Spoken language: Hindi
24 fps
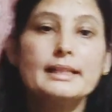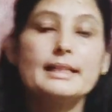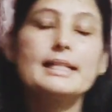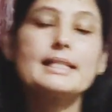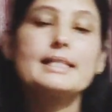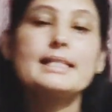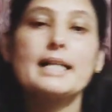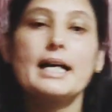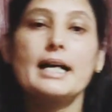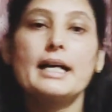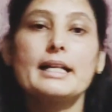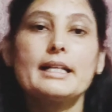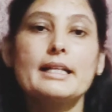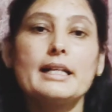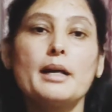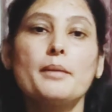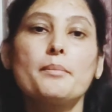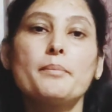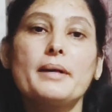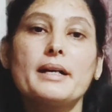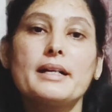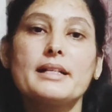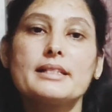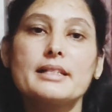ये चार
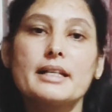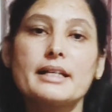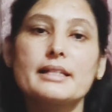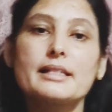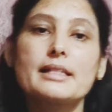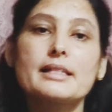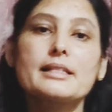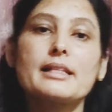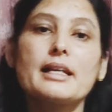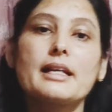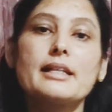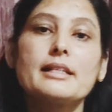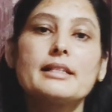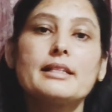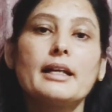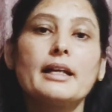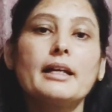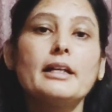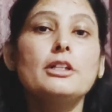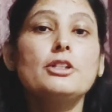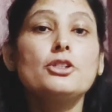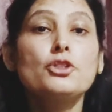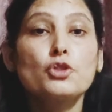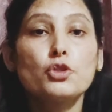या पांच एक्सरसाइज
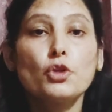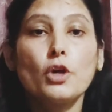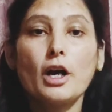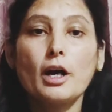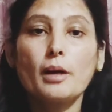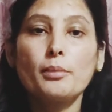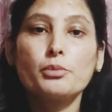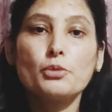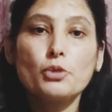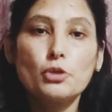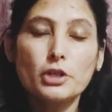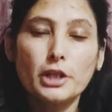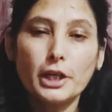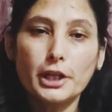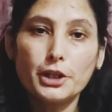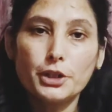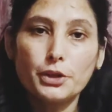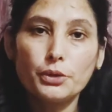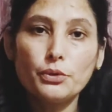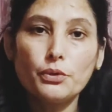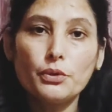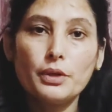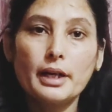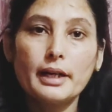हैं जो आपको
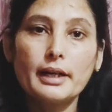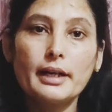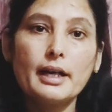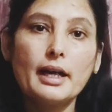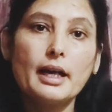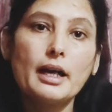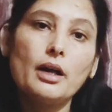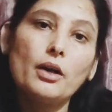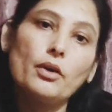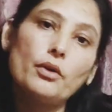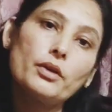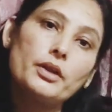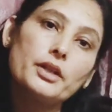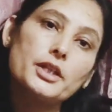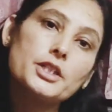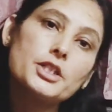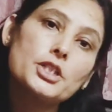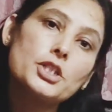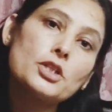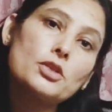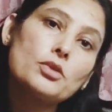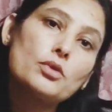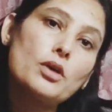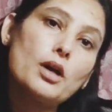कंटिन्यू करना है और
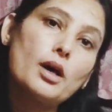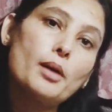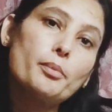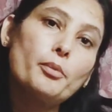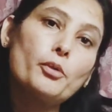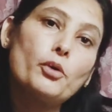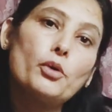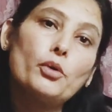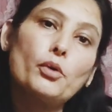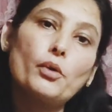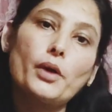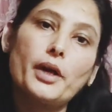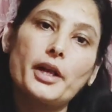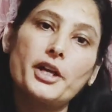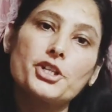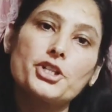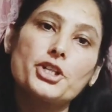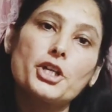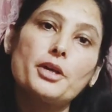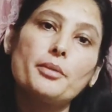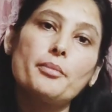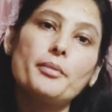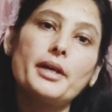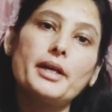इसी को आपको
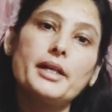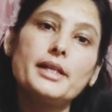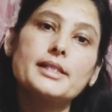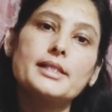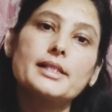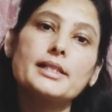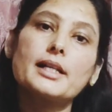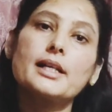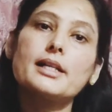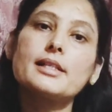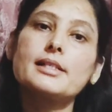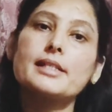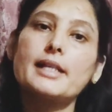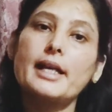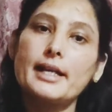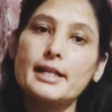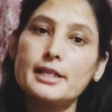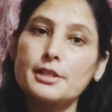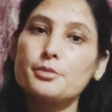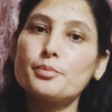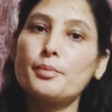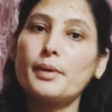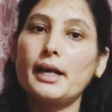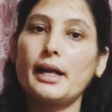रोटेशन में इसका
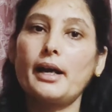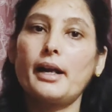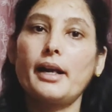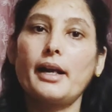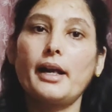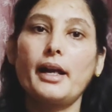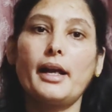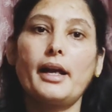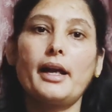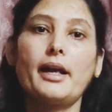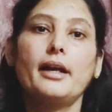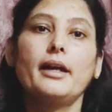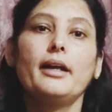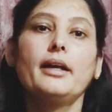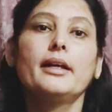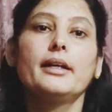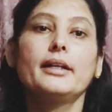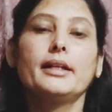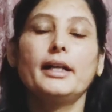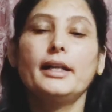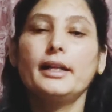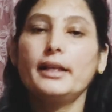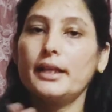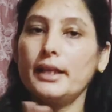सेट्स बढ़ाने हैं
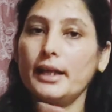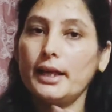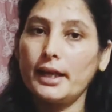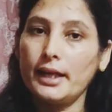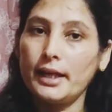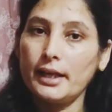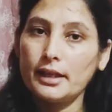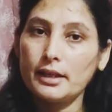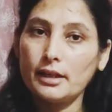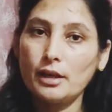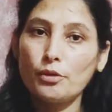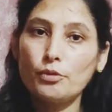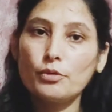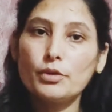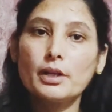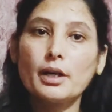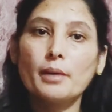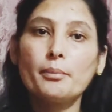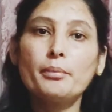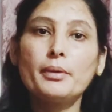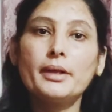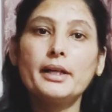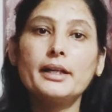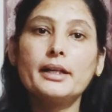यानी कि एक राउंड
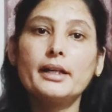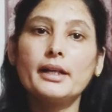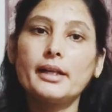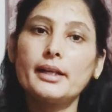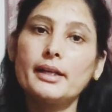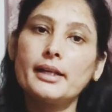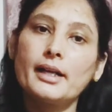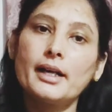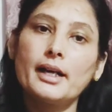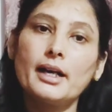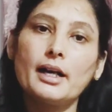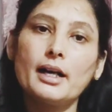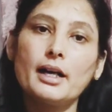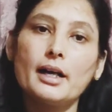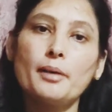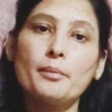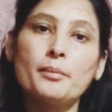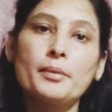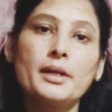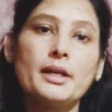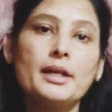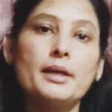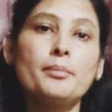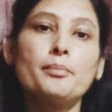कंप्लीट कर लिया
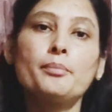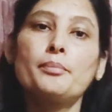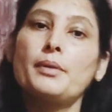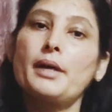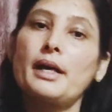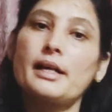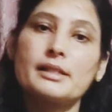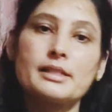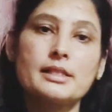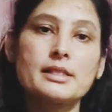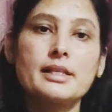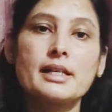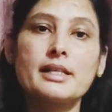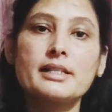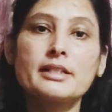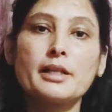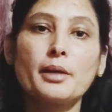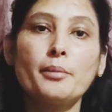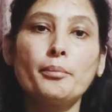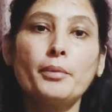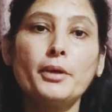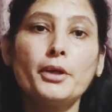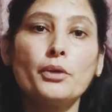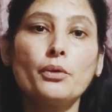अब ये
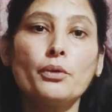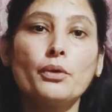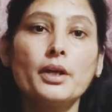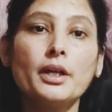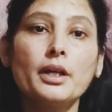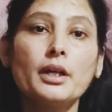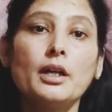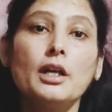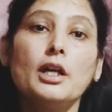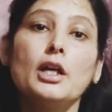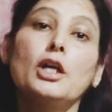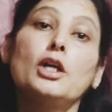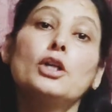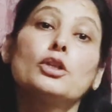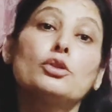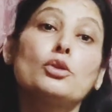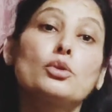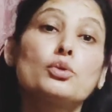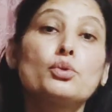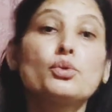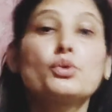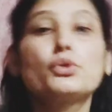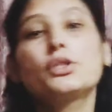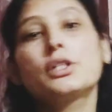एक्सरसाइज कंप्लीट हो गई
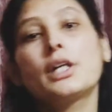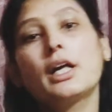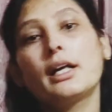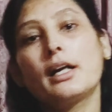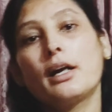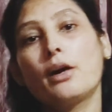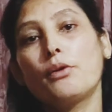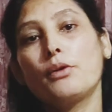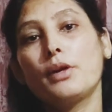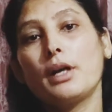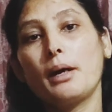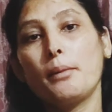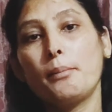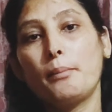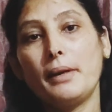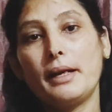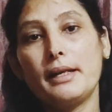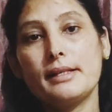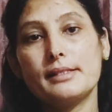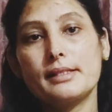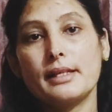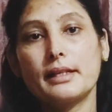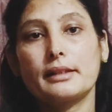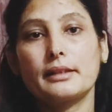तो दूसरा राउंड आप
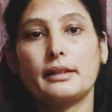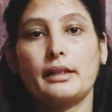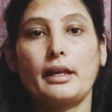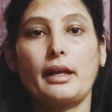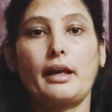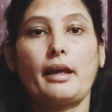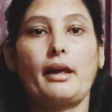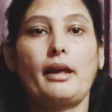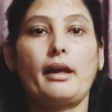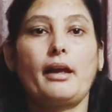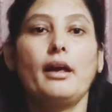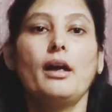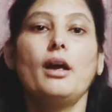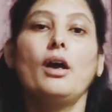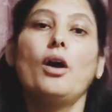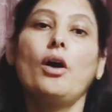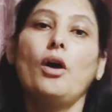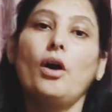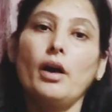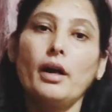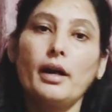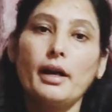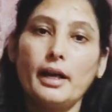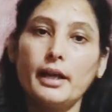ले सकते हैं
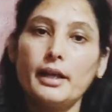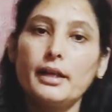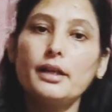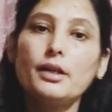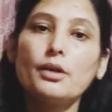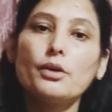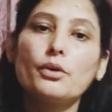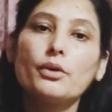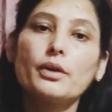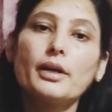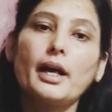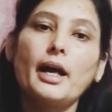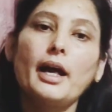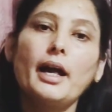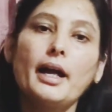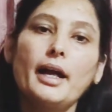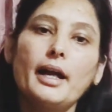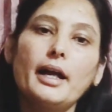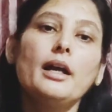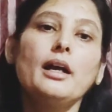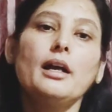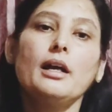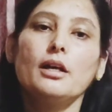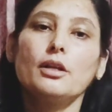और नहीं हो रहा
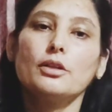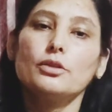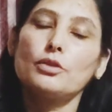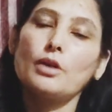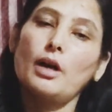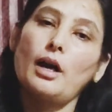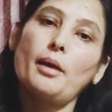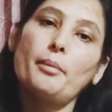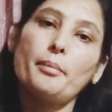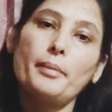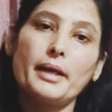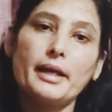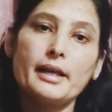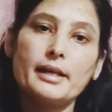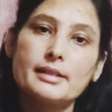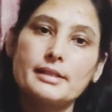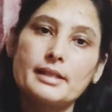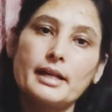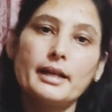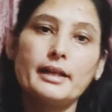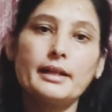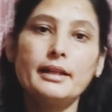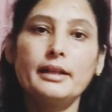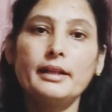है तो आप
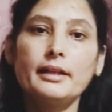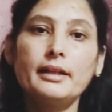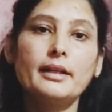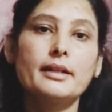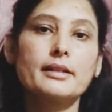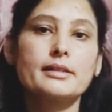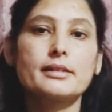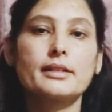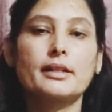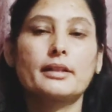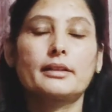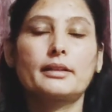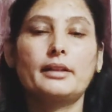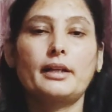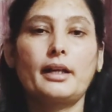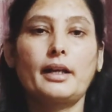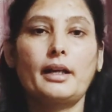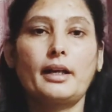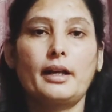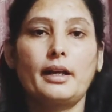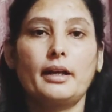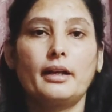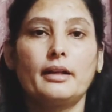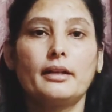एक सेट ही कर
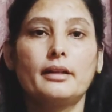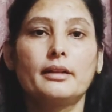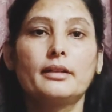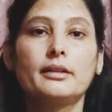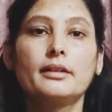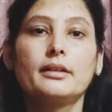सकते हैं